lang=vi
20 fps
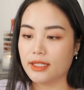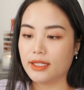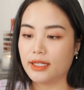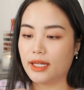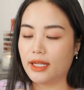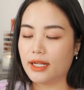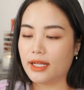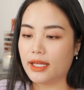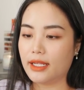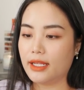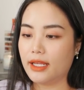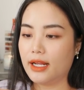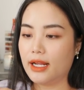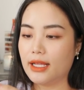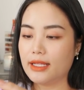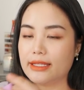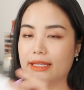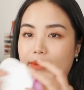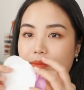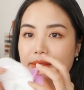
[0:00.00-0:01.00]
cái này thì
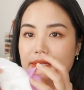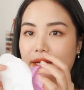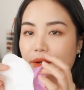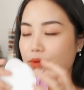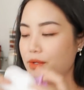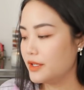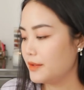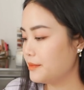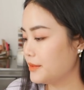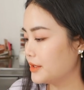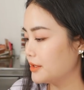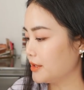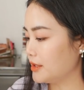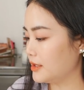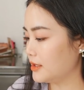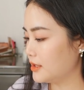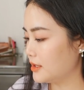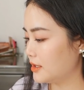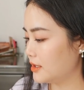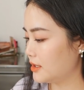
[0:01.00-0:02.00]
Lan chấm sáu trên
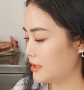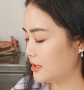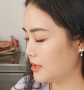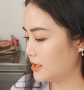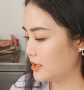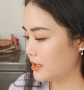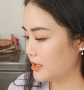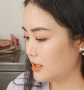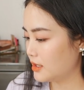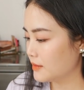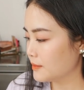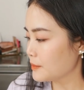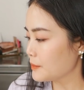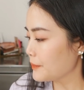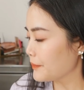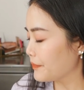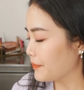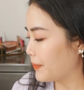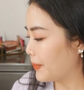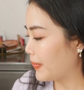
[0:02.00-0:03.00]
mười.
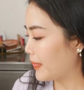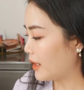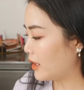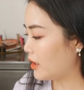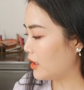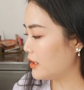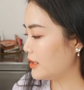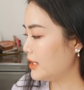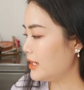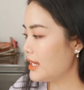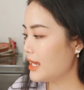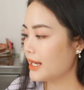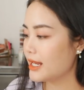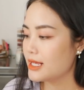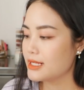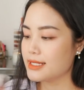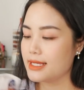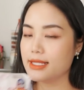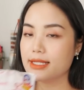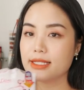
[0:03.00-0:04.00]
Rồi,
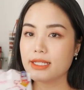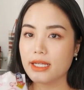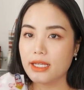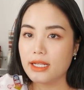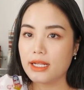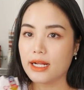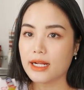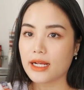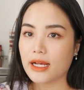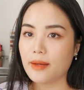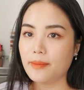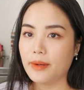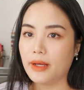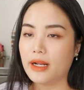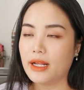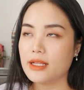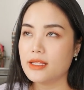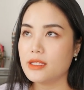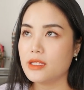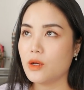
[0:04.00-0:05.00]
Diana Sensi là cái mà
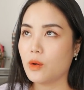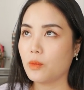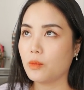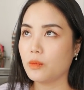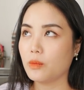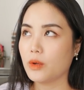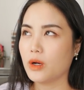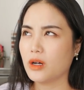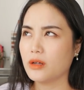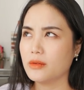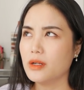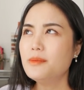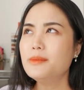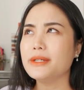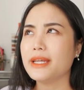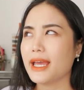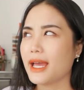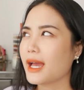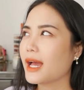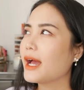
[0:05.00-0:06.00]
Lan dùng lớp
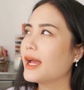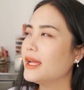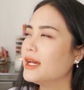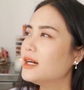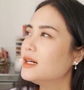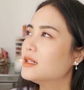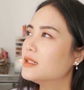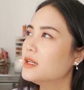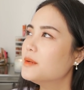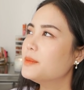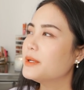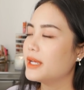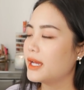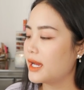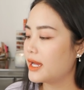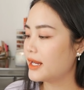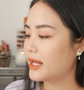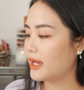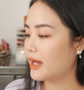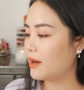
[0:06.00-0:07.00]
mười hai á, lớp mười
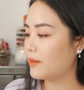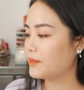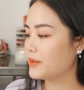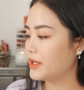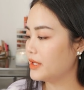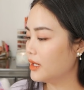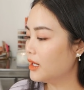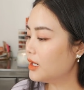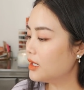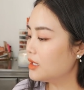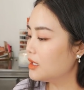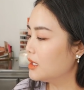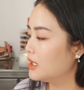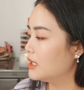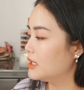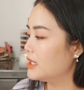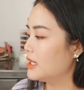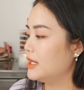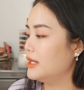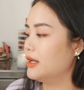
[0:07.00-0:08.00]
hai đại học gì á.
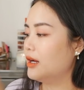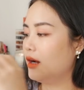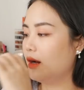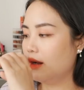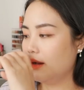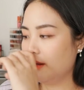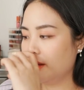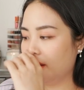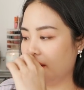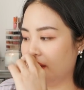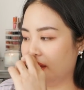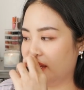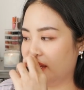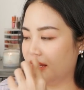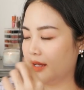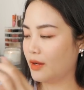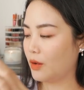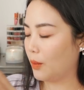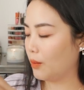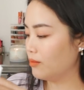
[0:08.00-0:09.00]
Thì nó
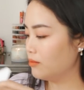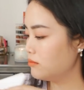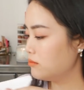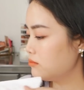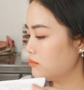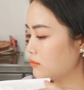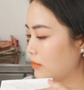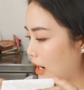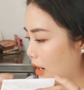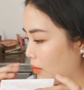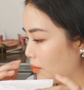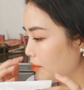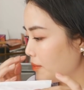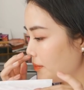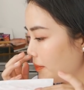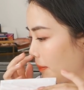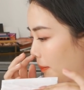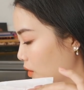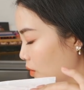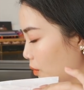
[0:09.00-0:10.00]
cũng
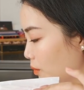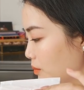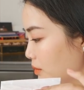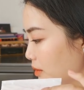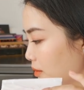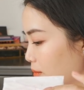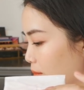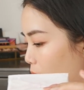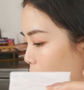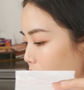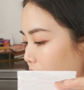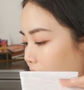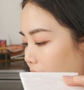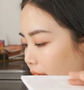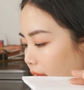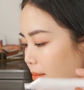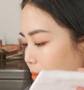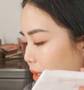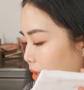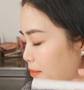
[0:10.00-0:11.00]
mỏng, cũng mỗi
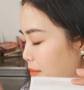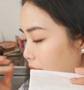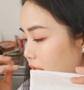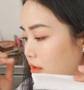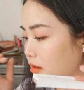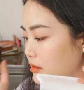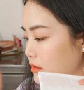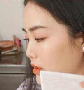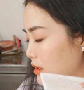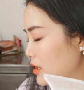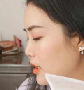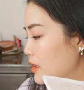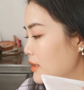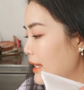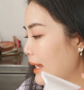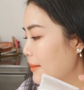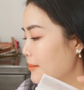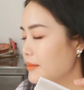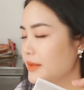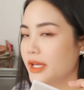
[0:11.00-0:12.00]
cái bịch bình thường thì nó
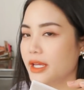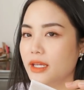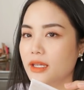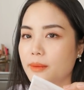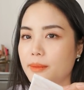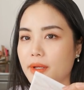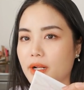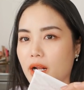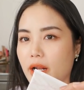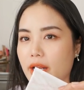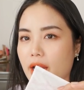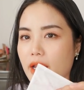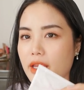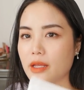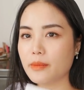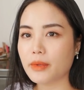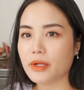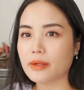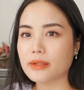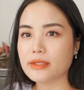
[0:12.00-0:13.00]
tám miếng, giống như nó để
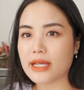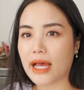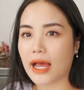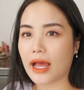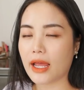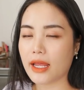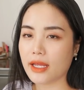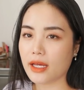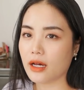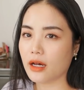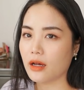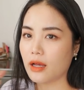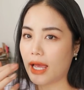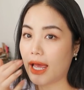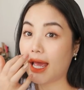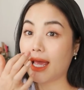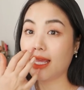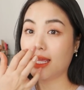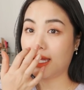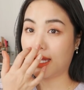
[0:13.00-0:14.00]
cho mình xài
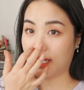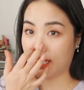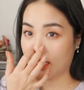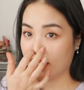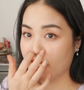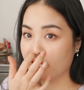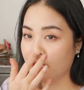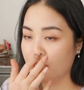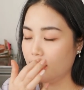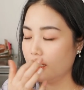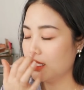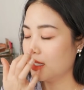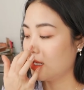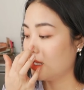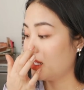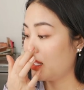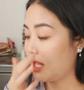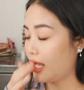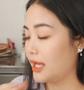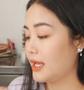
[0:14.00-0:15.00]
hai ngày vậy á.
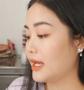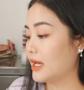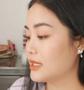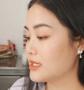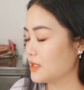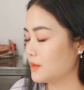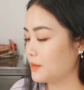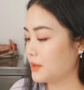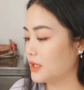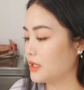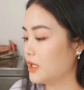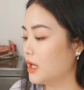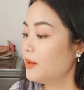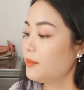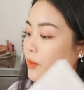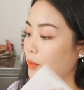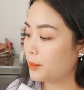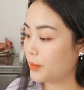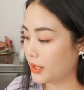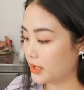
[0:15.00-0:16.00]
Hai ngày xong mình
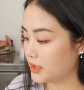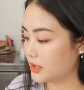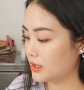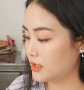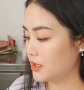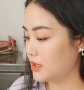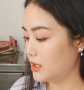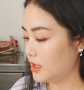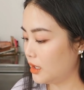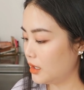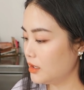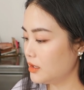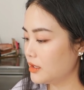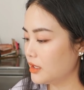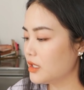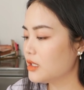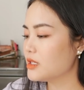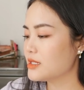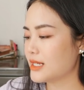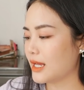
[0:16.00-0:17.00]
hết một bịch. Đó,
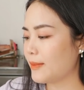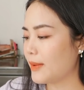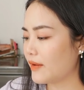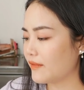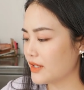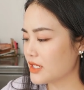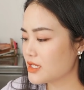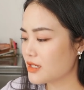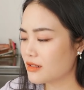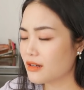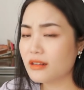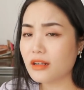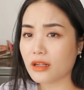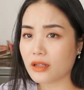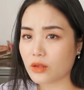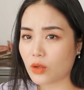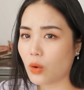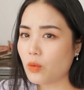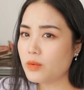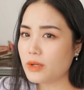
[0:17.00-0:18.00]
cho nên là xài băng vệ sinh rất
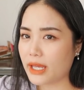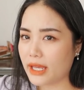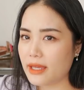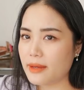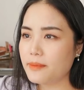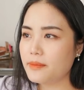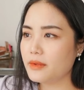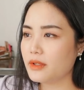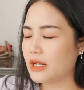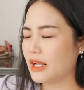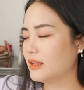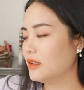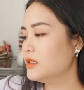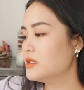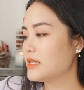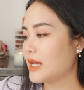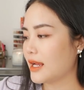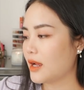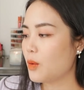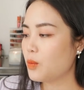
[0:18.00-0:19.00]
là tốn kém. Lan
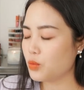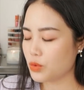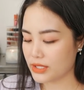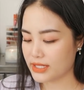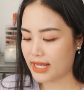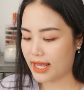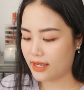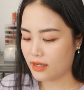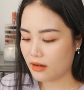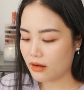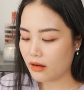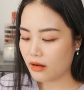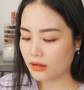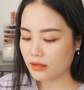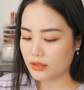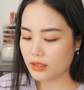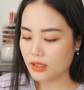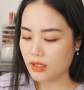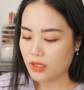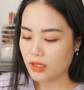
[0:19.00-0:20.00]
thích xài cốc Nguyễn Sang hơn.